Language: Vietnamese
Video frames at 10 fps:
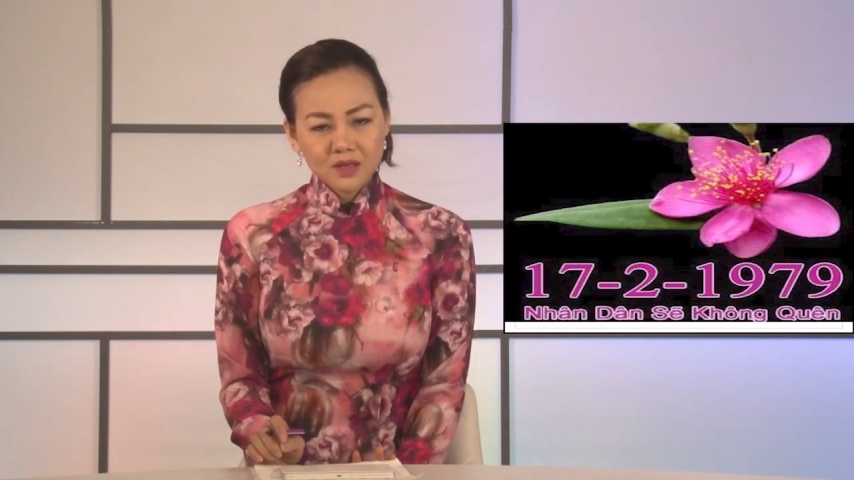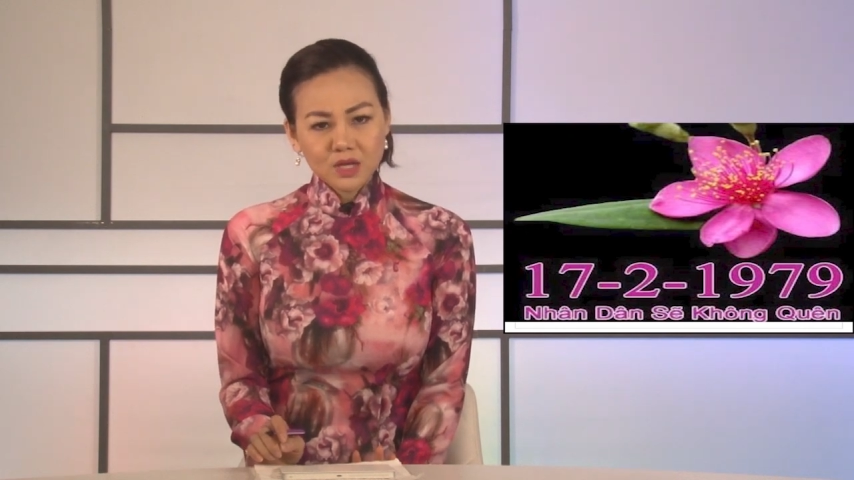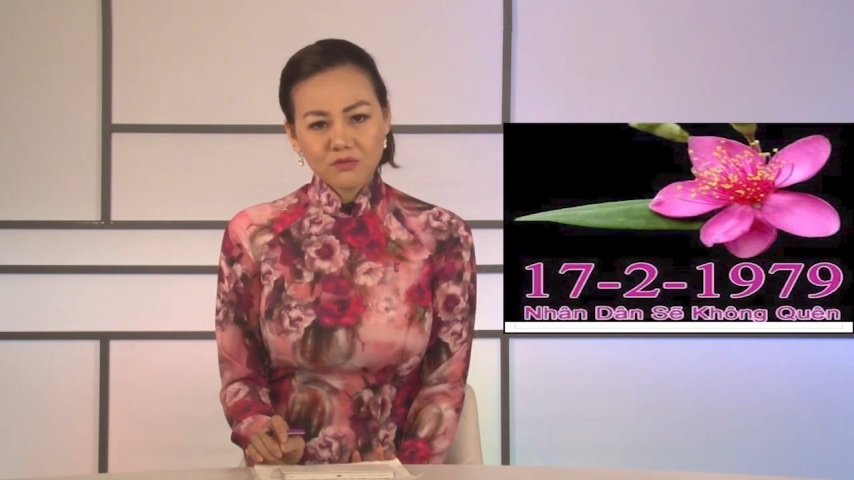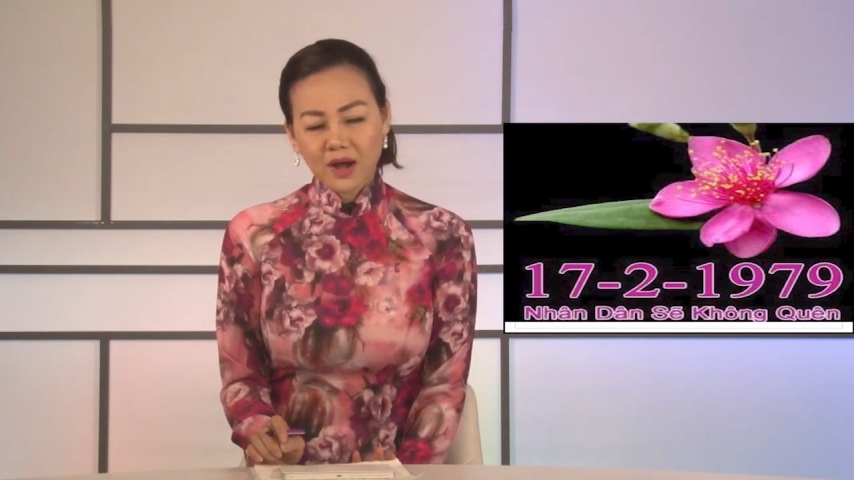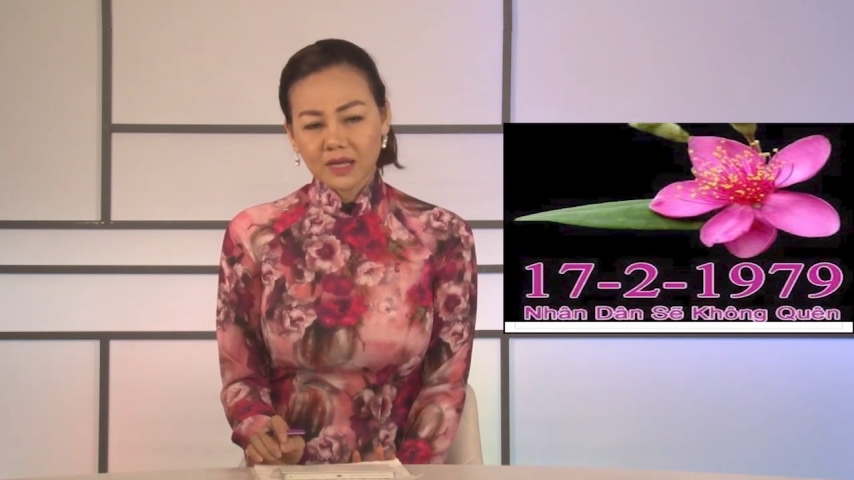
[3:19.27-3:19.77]

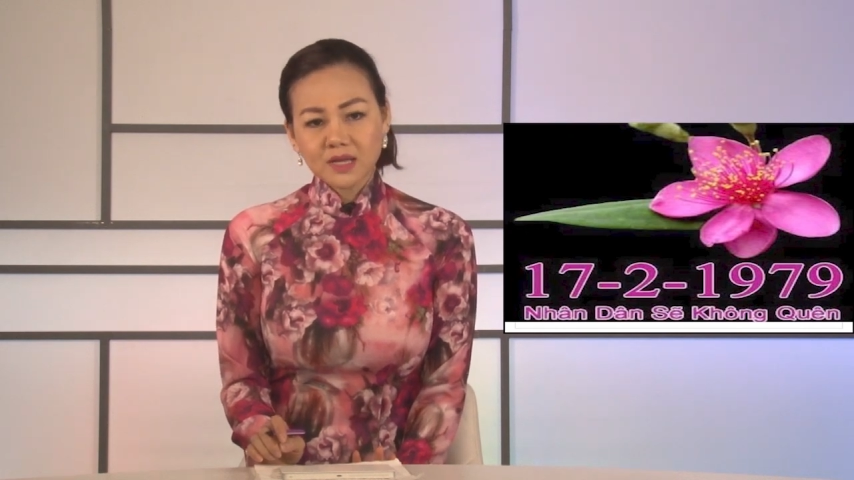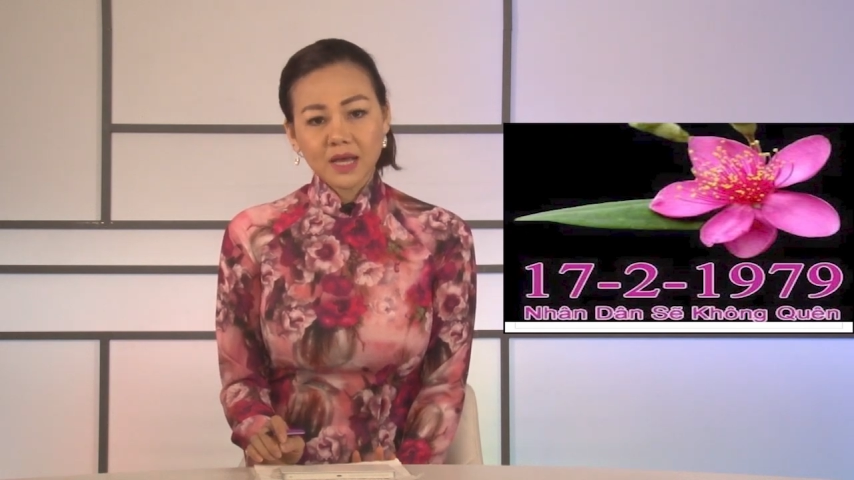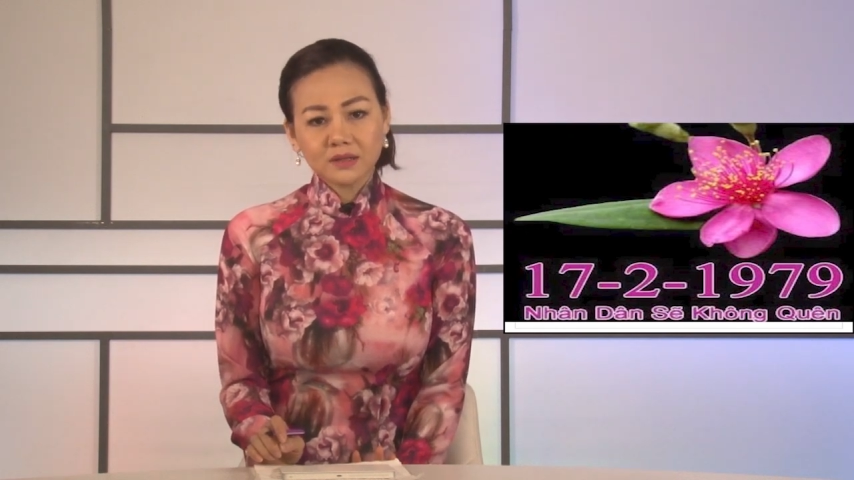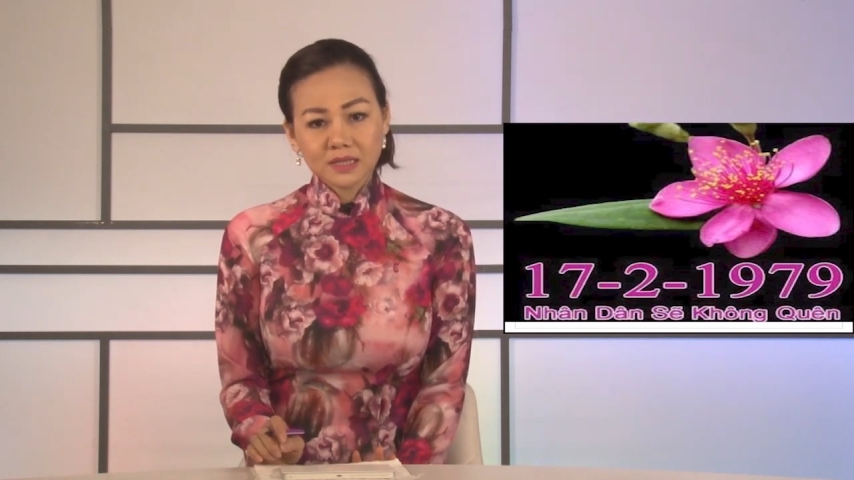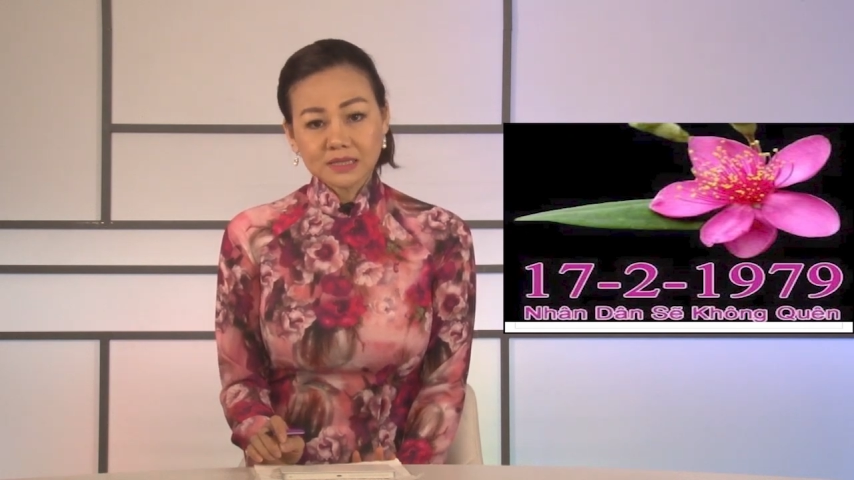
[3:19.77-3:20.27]
Như vậy
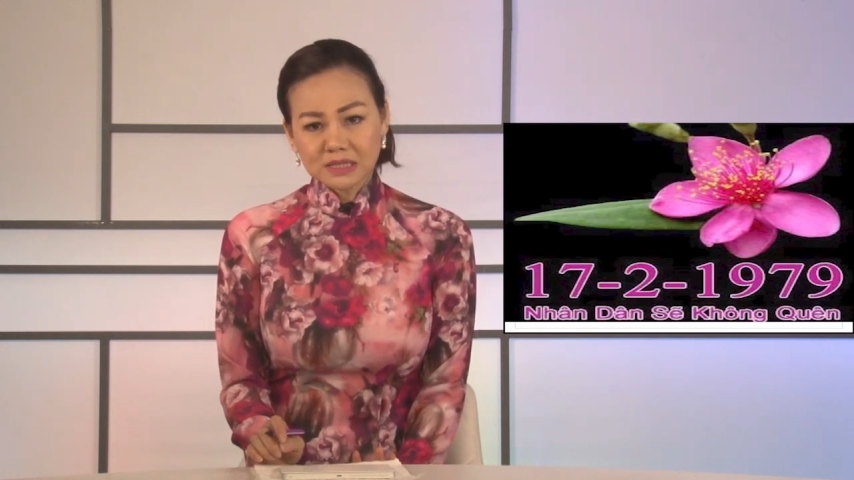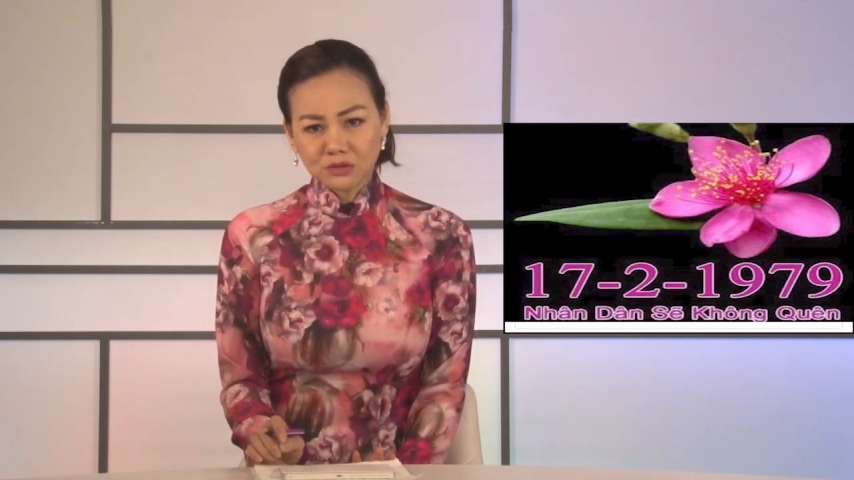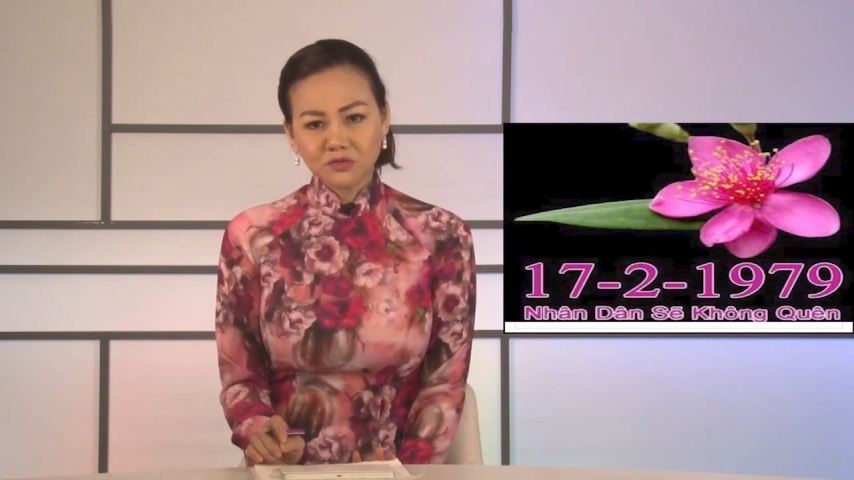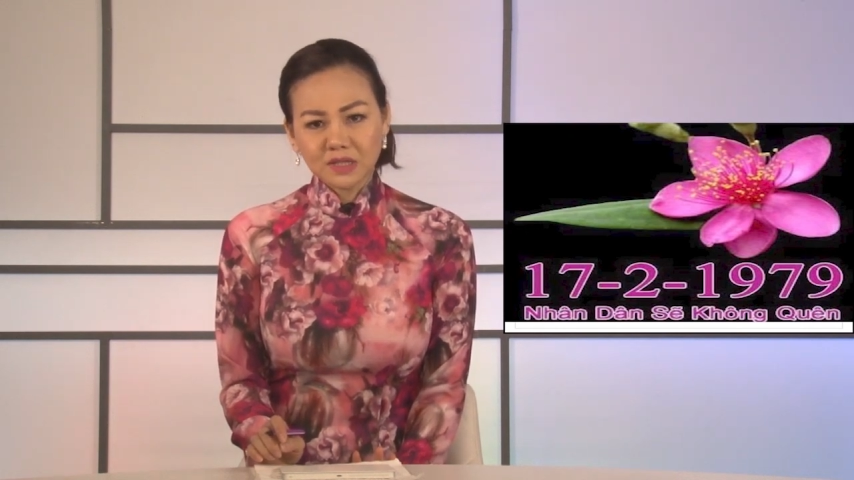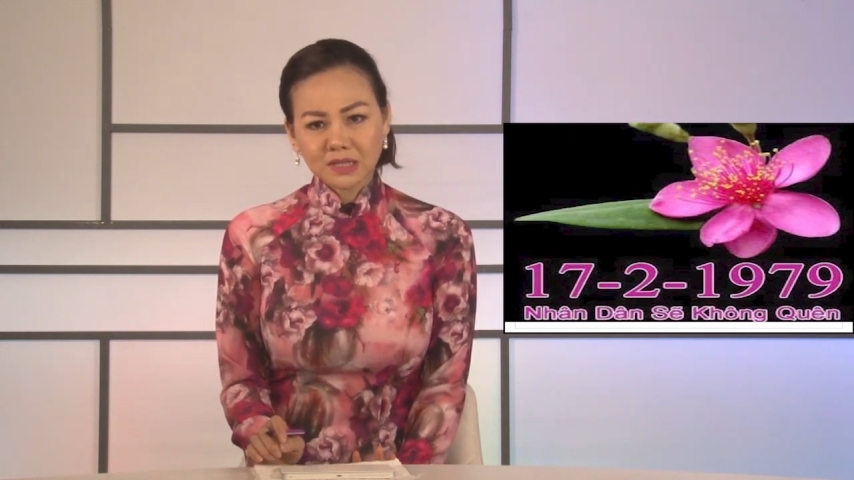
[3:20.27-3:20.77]
gây ra sự phân